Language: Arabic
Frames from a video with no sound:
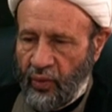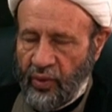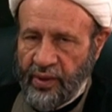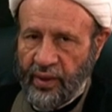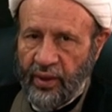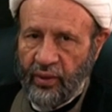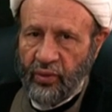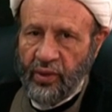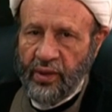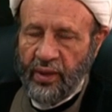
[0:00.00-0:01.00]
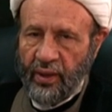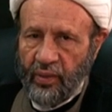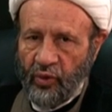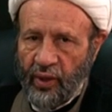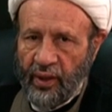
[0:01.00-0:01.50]
والصلاة
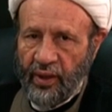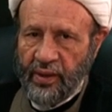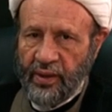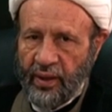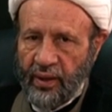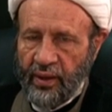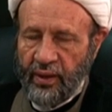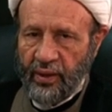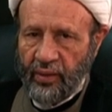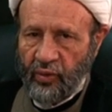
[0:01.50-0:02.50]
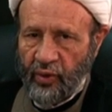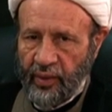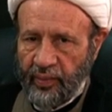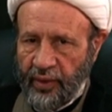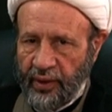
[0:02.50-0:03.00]
والسلام على سيدنا
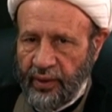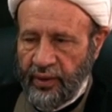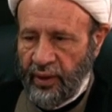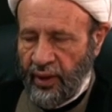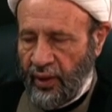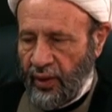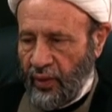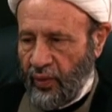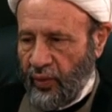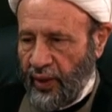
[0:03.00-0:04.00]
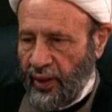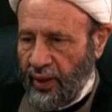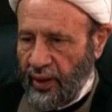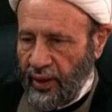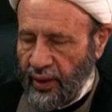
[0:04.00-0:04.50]
محمد
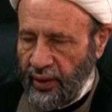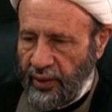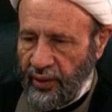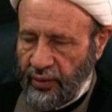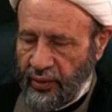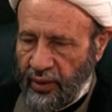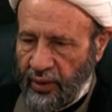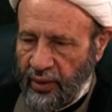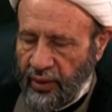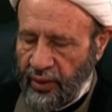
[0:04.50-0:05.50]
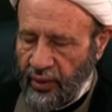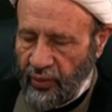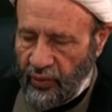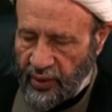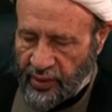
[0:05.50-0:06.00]
وعلى آله
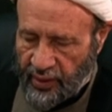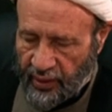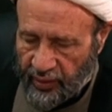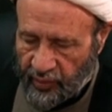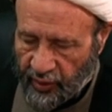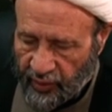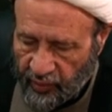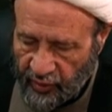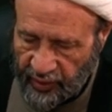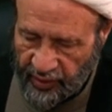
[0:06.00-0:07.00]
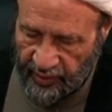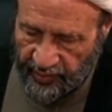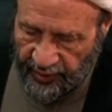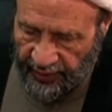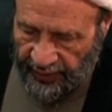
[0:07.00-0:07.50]
الطاهرين وأصحابه
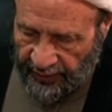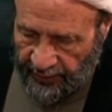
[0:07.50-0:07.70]
المنتجبين